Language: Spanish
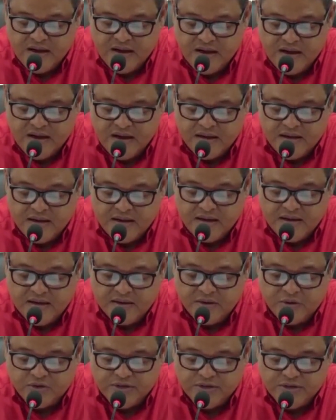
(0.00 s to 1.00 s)
Y
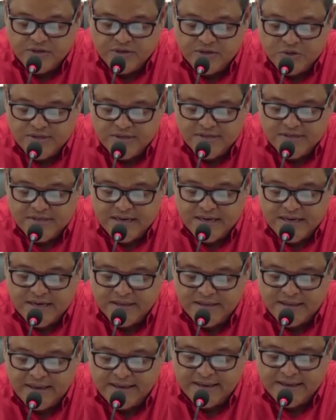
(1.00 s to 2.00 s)
intoxicaciones
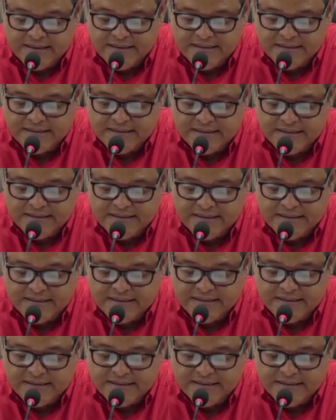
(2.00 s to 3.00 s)
alimentarias,
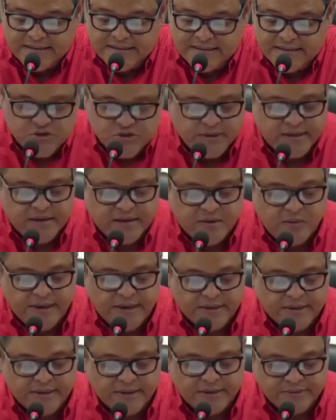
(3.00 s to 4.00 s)
afectados
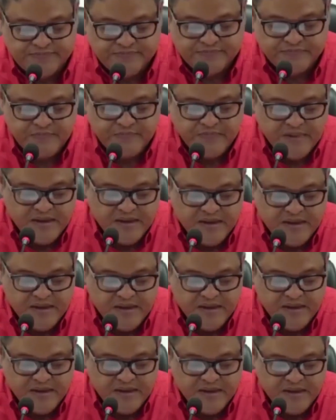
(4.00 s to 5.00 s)
54.
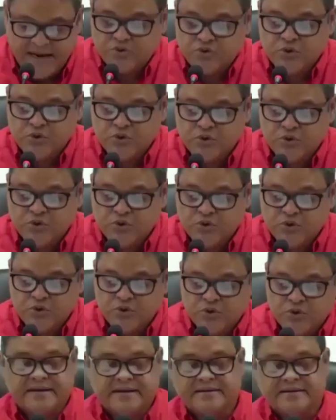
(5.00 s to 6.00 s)
Ya las instituciones
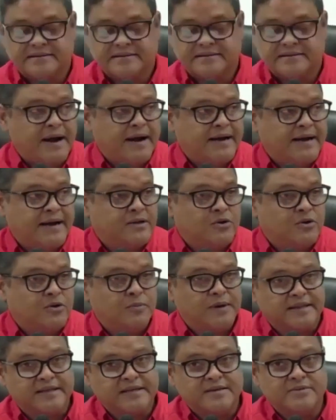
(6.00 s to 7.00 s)
que trabajan en el
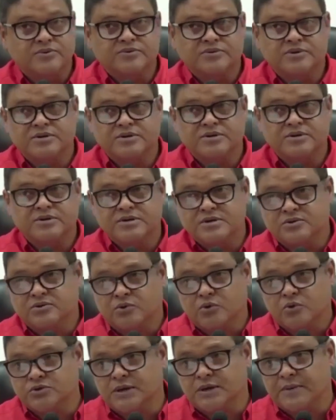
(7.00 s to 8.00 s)
operativo,
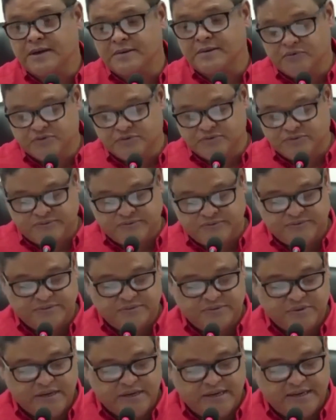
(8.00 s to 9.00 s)
todos sabemos
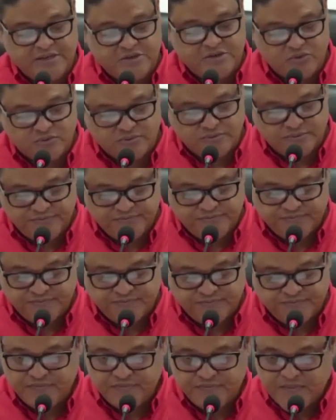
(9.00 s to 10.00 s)
quiénes son,
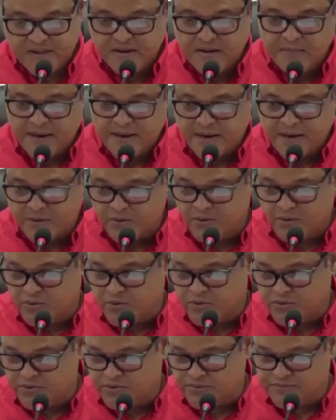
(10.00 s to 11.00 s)
para
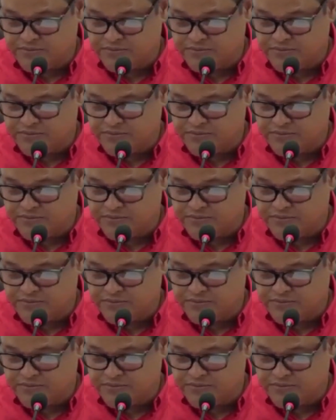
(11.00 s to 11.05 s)
no